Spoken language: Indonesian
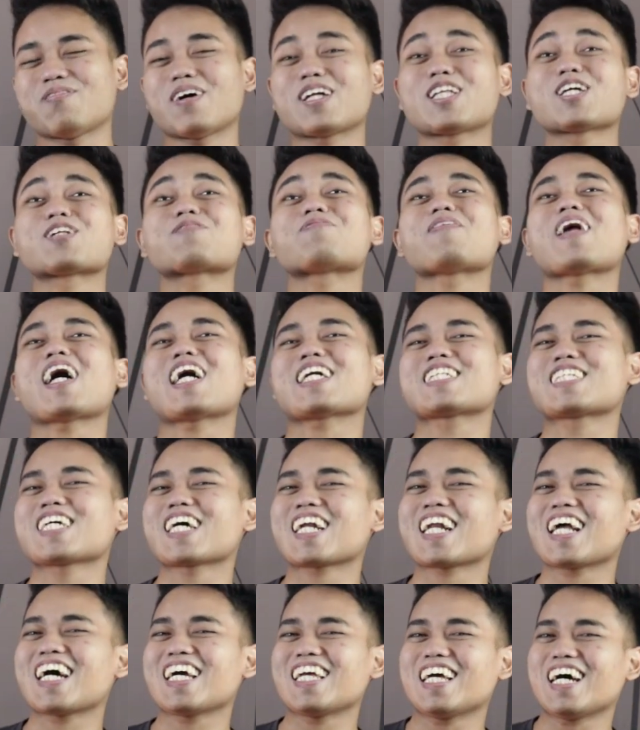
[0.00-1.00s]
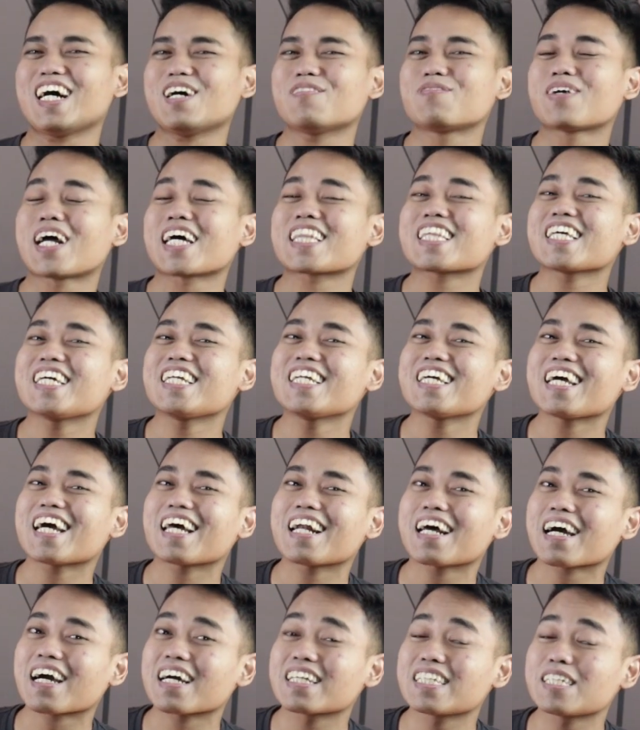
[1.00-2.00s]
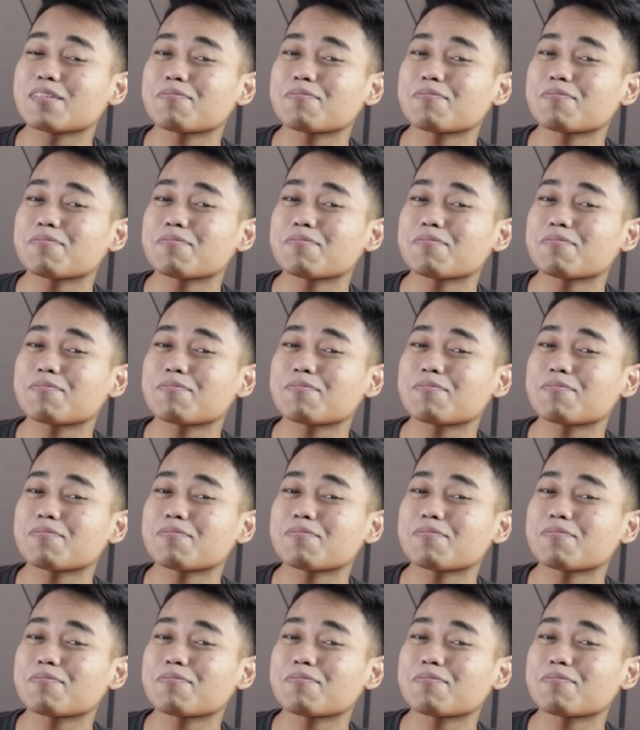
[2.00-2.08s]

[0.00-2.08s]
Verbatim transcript: budget pelajar lah ya berarti ini NHK